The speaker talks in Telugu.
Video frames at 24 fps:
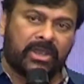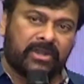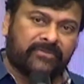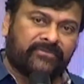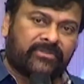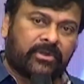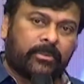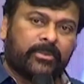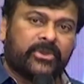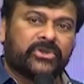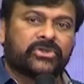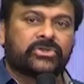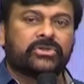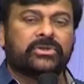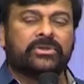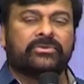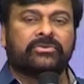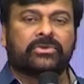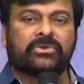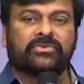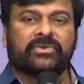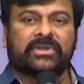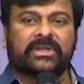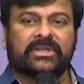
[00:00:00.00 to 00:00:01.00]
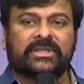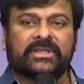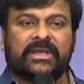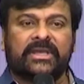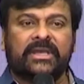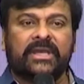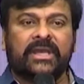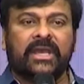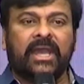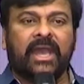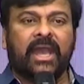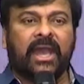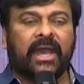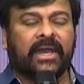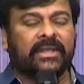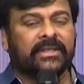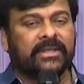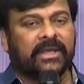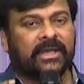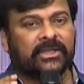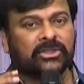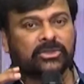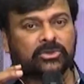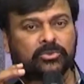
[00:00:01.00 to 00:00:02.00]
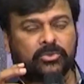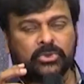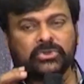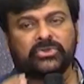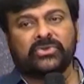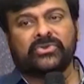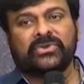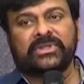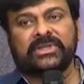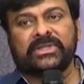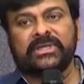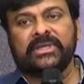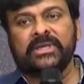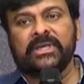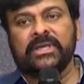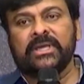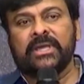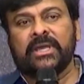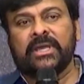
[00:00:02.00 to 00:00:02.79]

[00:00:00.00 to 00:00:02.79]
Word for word: ఇన్ఫర్మేషన్ ఇవ్వడం అన్నది అది అద్భుతం అది